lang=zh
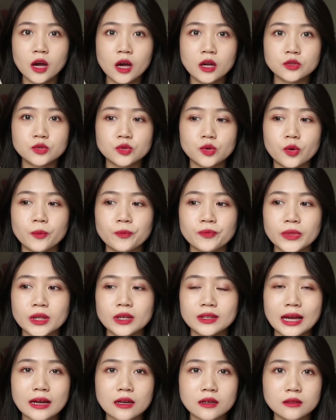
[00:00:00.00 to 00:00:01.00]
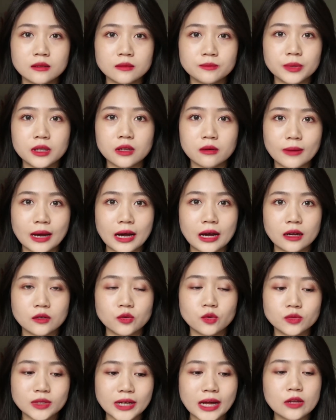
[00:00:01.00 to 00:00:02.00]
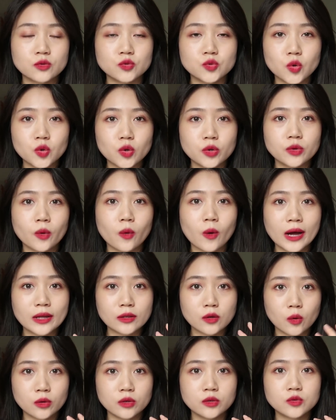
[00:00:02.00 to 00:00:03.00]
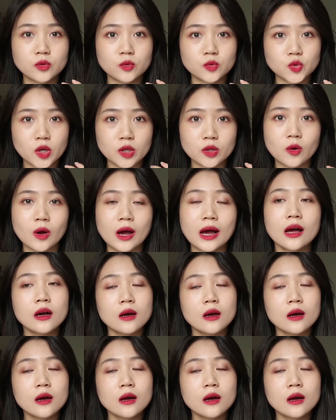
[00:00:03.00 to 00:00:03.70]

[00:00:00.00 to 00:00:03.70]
就它跟贝德玛用起来，就如果说你画同一种妆的话，